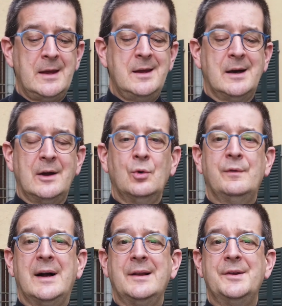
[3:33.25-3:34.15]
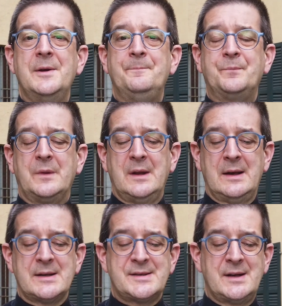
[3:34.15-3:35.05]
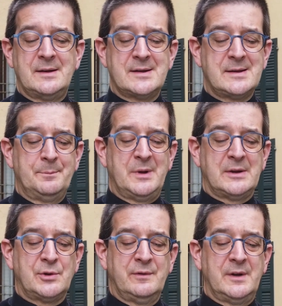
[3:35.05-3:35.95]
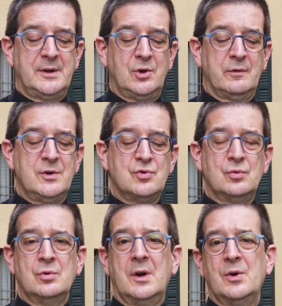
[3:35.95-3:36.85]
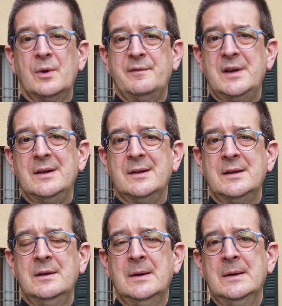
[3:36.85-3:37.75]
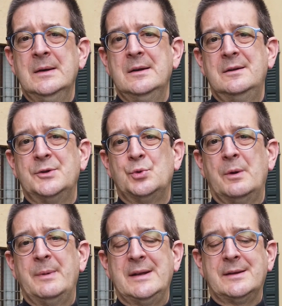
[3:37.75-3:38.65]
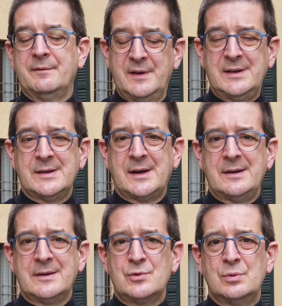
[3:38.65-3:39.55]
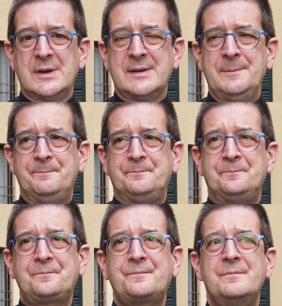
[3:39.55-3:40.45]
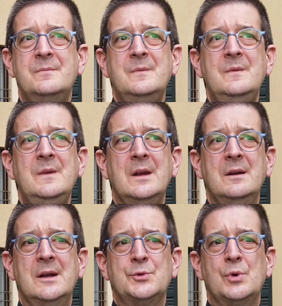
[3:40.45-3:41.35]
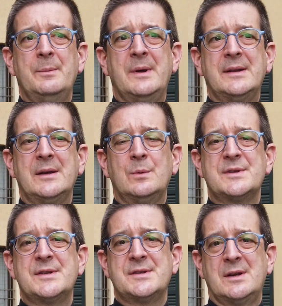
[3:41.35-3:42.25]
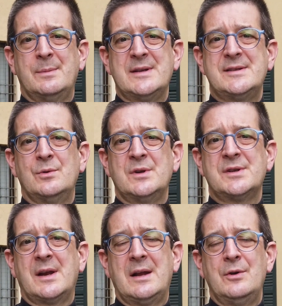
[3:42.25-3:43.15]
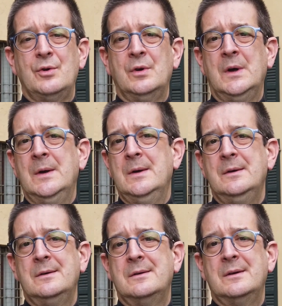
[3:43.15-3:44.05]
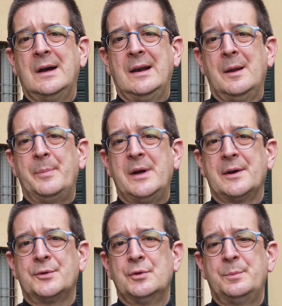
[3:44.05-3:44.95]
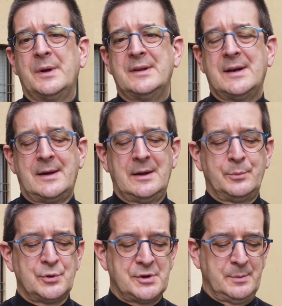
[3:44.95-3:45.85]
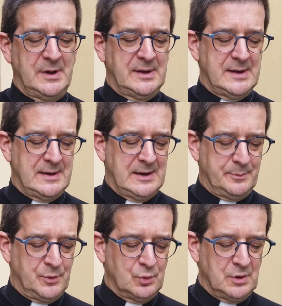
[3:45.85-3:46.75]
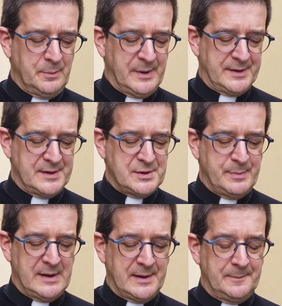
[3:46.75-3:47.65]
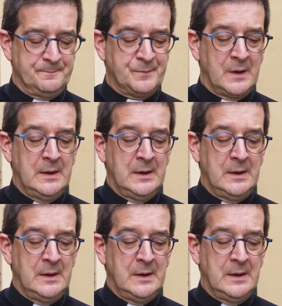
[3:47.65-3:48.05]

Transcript: e a Novagli nella sera di San Pietro 29 giugno alle ore 20, naturalmente 20.30 scusate, naturalmente queste celebrazioni saranno all'aperto per dare la possibilità a più di partecipare.